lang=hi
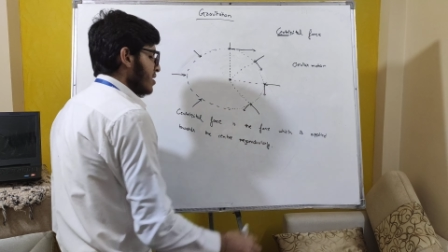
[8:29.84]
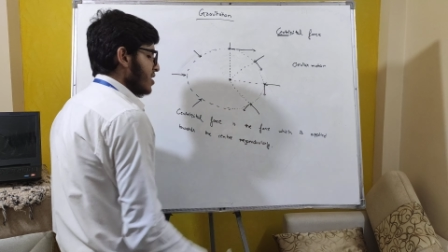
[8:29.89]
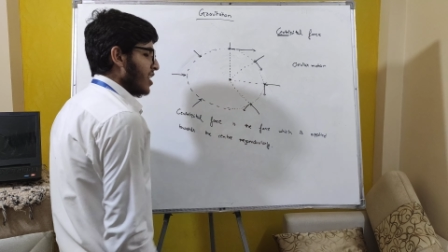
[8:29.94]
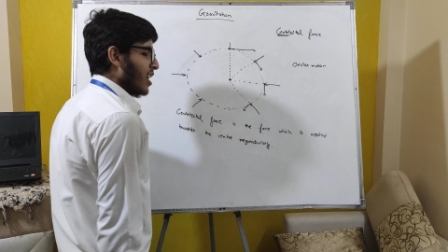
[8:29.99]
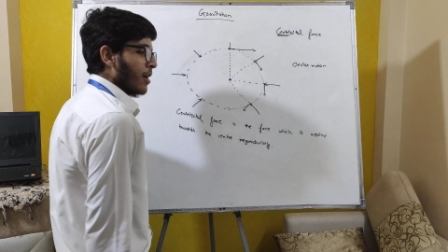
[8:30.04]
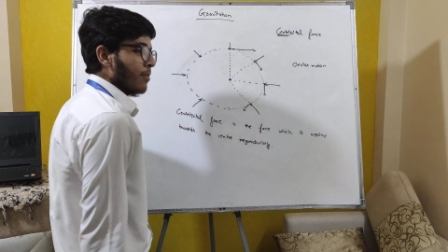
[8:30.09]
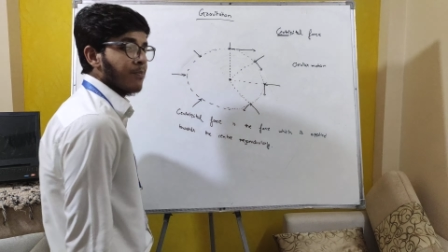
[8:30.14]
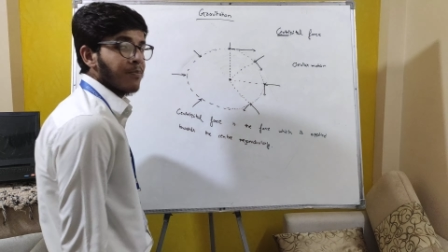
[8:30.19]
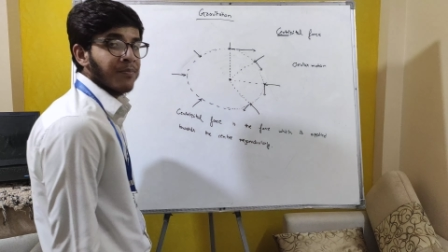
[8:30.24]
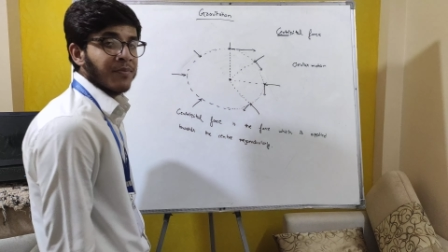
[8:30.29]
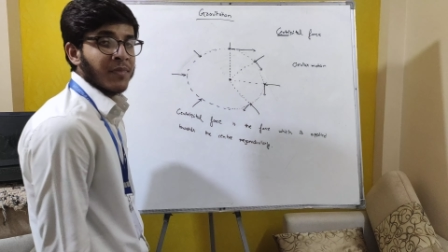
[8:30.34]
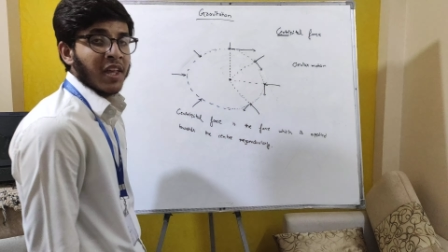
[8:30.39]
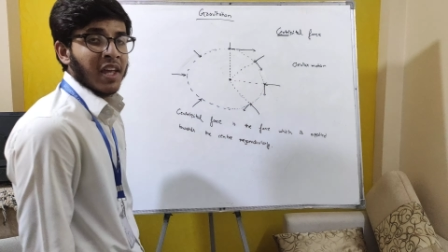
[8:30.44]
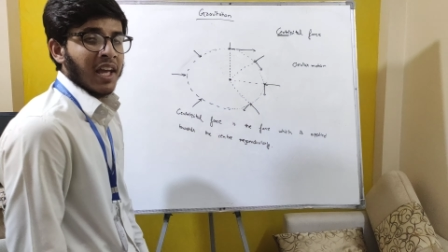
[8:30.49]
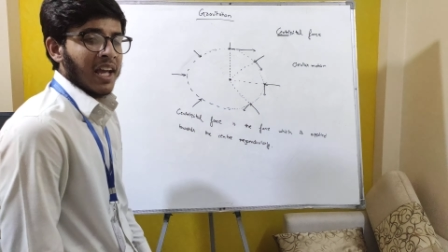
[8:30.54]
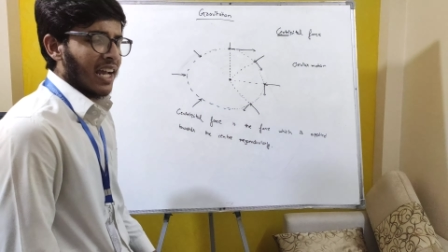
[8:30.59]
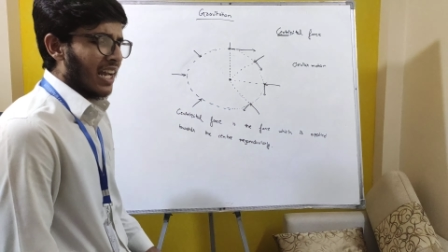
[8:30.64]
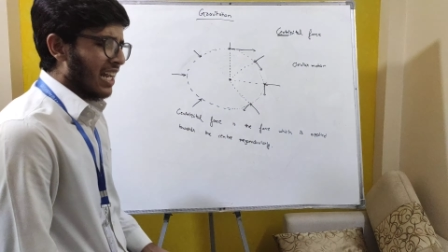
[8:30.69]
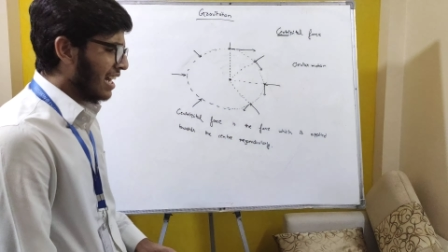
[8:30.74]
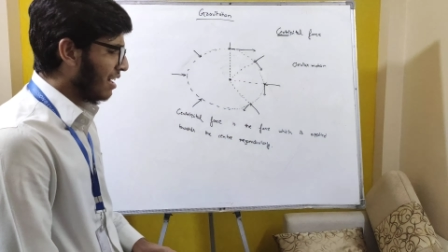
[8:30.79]
ठीक है
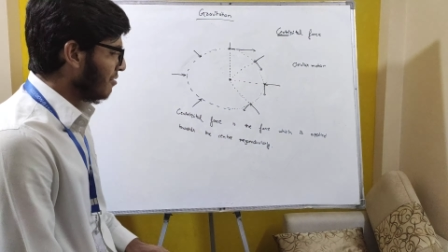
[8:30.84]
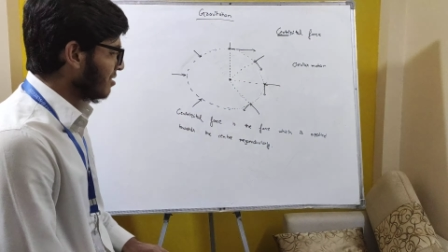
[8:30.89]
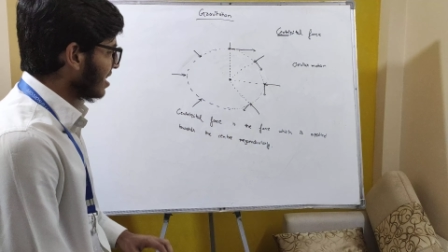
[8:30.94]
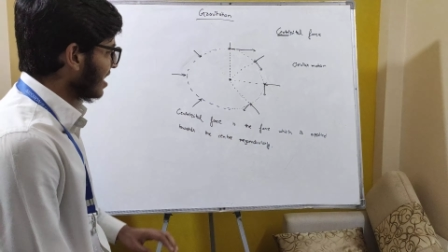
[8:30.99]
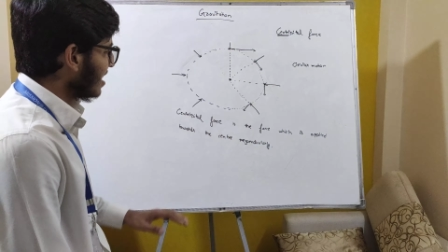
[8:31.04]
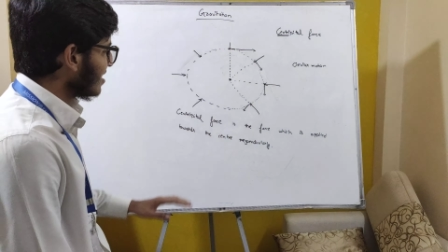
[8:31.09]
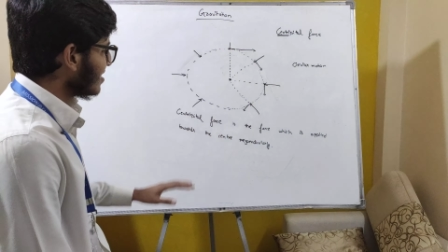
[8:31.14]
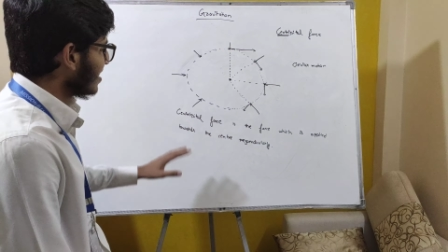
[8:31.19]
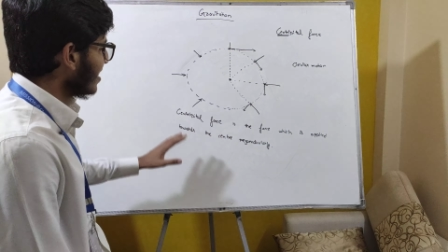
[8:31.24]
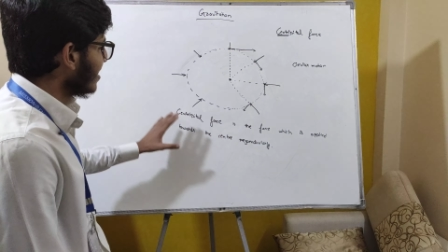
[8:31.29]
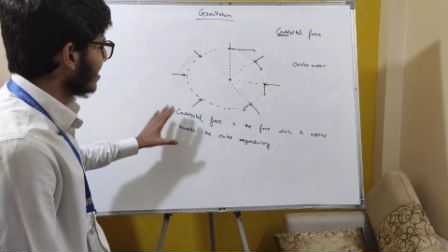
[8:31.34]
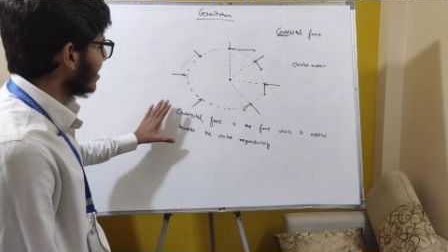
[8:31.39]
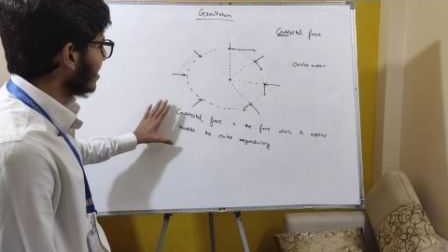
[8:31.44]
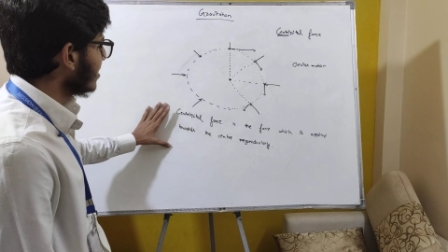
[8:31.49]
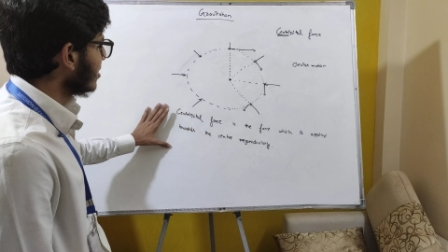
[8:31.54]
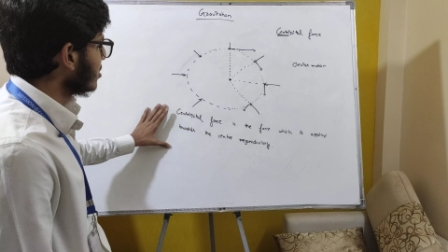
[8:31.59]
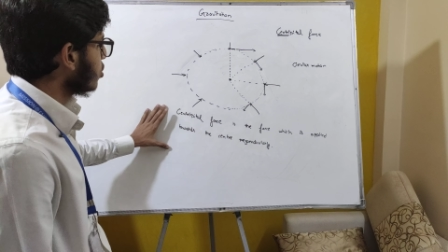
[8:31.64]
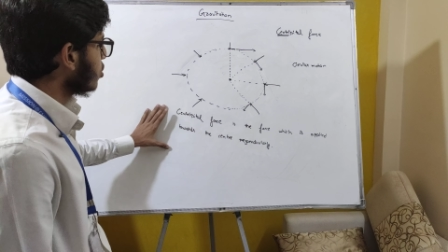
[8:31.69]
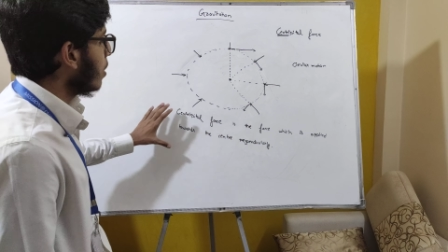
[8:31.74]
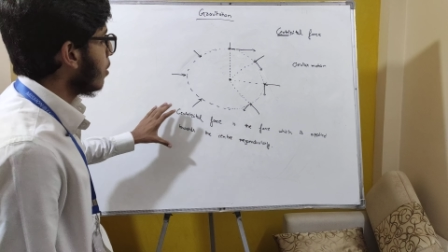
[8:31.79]
इलेवंथ क्लास के अंदर
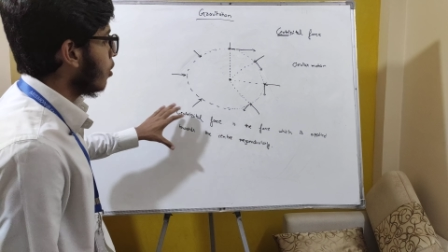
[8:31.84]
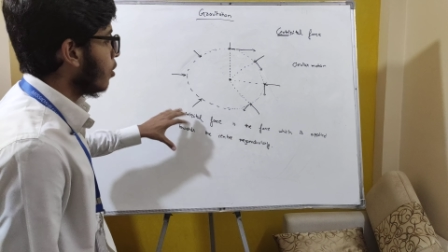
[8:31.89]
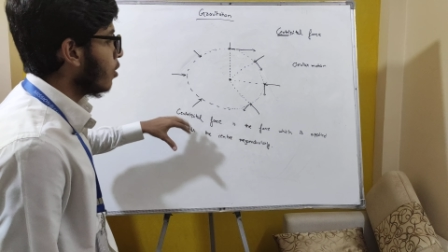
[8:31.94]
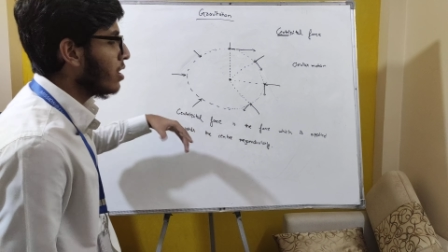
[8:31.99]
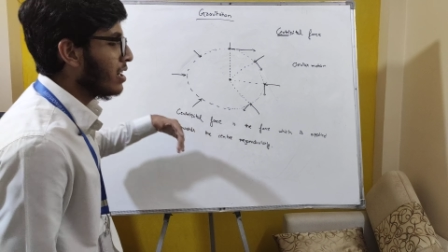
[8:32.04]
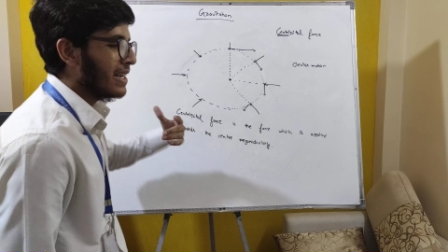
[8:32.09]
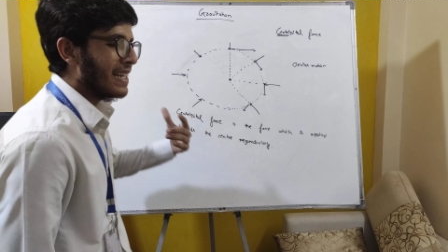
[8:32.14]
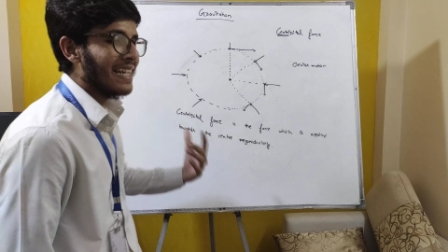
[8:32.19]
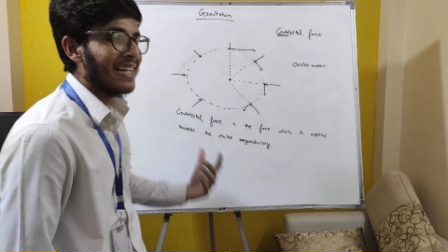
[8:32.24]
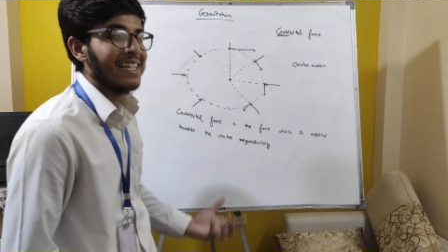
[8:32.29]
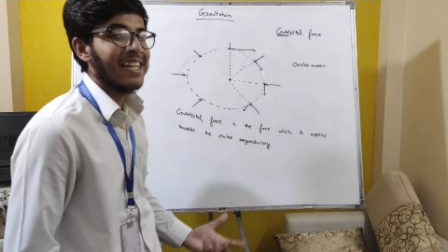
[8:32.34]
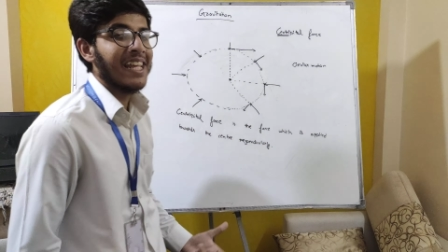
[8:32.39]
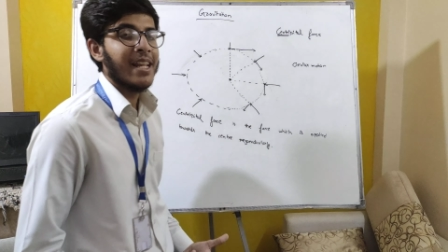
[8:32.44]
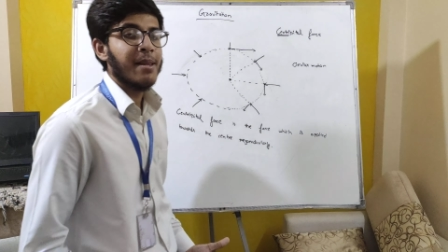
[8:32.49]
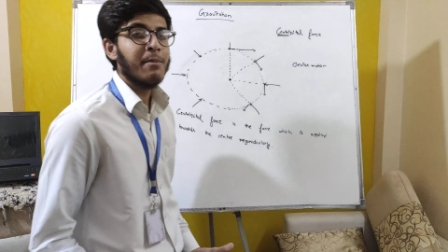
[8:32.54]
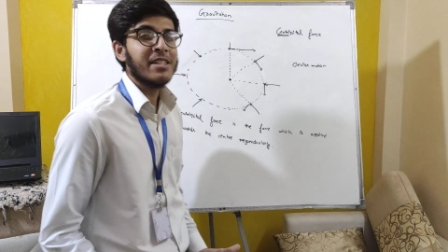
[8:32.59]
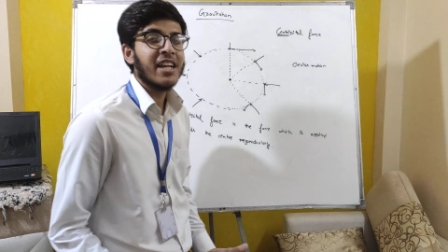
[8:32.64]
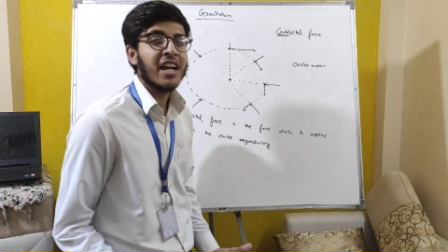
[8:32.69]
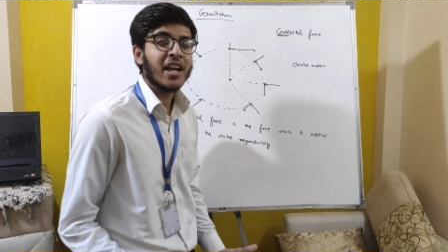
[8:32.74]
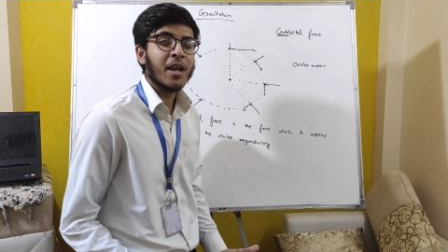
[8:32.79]
इसे थोड़ा और
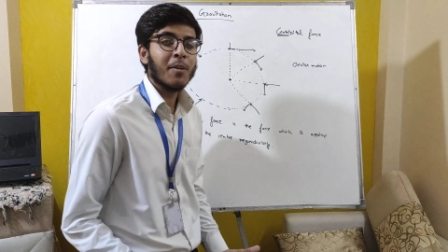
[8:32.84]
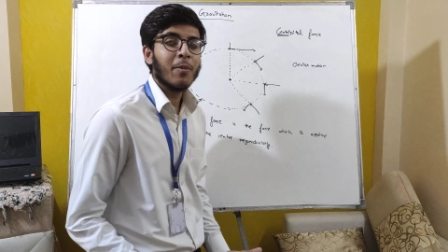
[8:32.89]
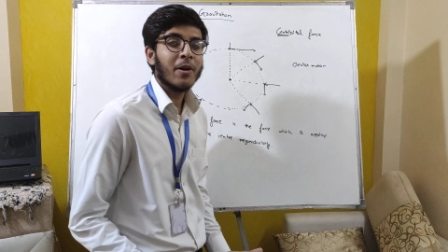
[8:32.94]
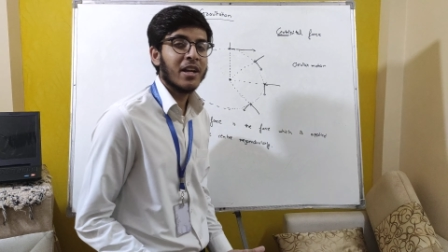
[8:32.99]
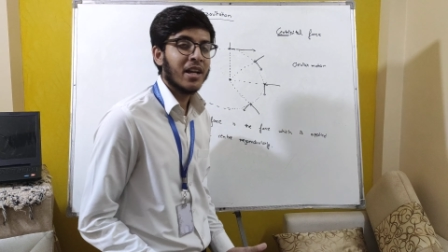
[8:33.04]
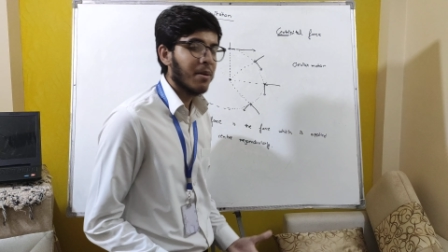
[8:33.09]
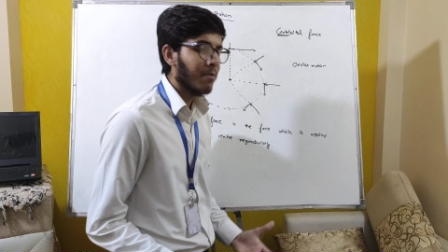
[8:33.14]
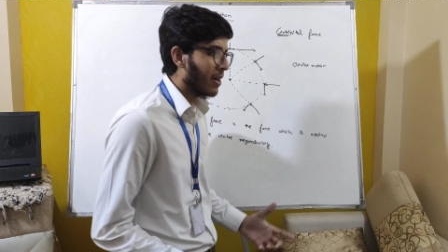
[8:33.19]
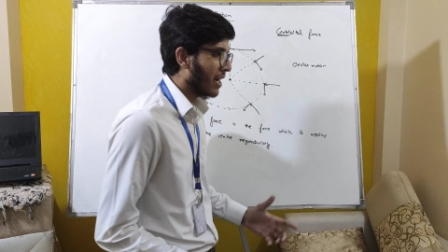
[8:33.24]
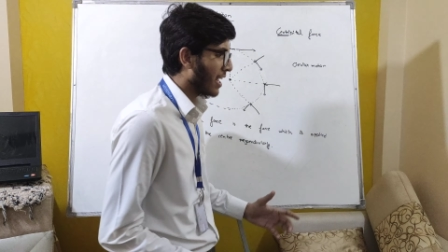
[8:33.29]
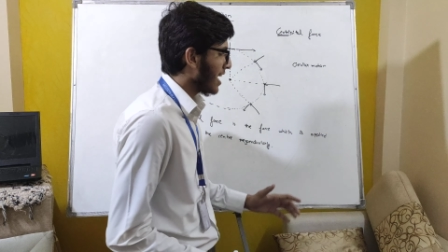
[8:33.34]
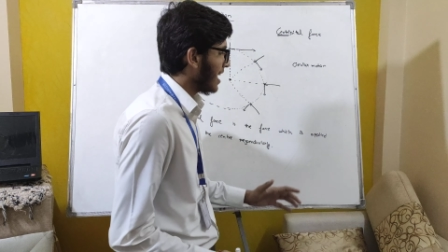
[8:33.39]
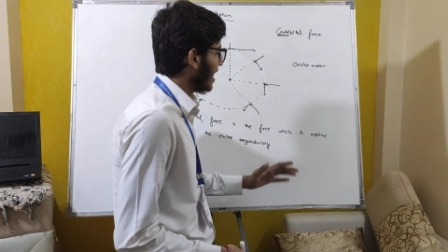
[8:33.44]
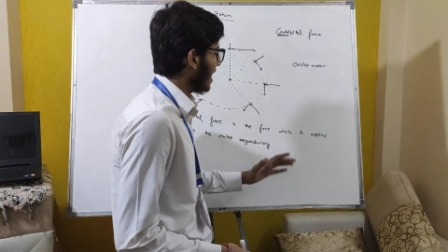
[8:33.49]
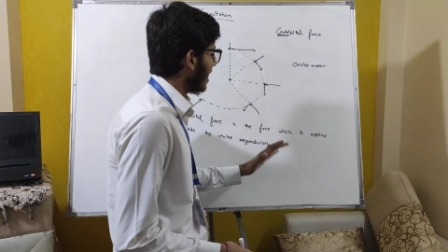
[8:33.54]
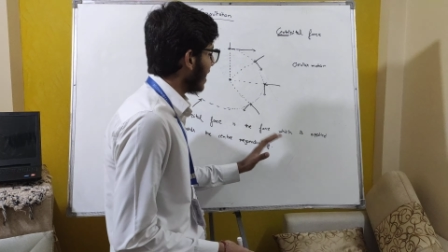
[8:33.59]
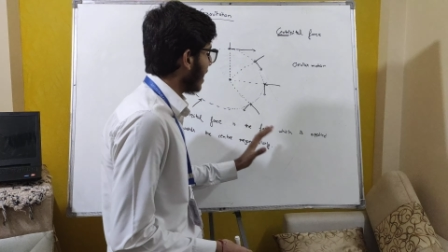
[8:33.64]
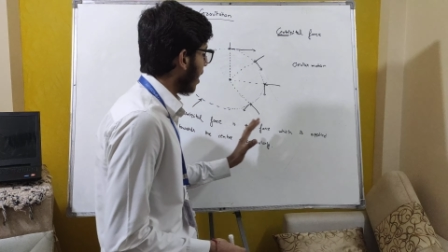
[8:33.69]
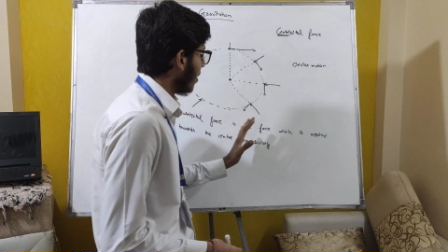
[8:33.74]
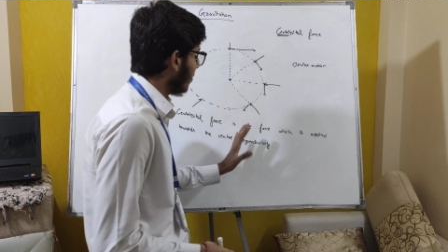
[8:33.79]
डिटेल में जाके पढ़ना पड़ेगा लेकिन